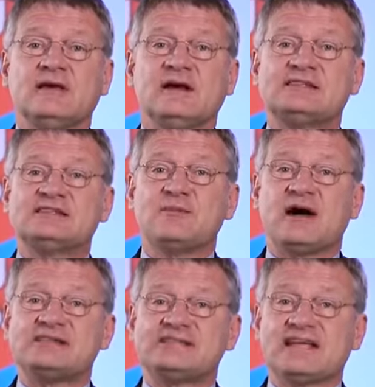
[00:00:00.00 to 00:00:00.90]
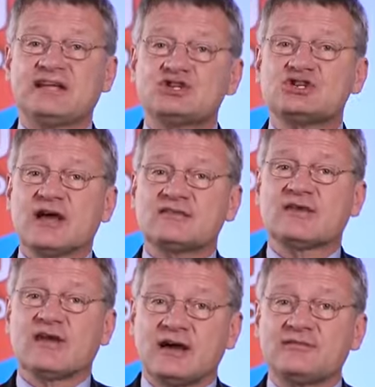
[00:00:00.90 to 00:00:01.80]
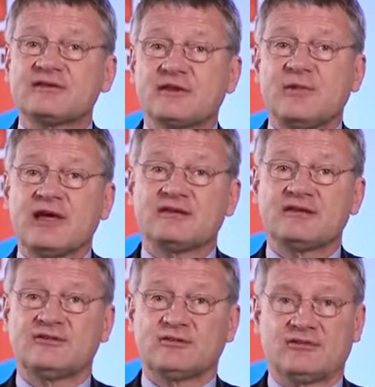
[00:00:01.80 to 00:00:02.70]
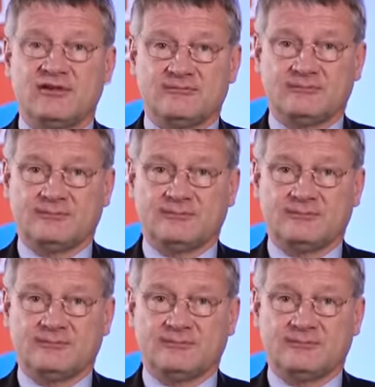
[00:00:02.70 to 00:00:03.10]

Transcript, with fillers: als die bereits drittstärkste Kraft im Land einzuziehen,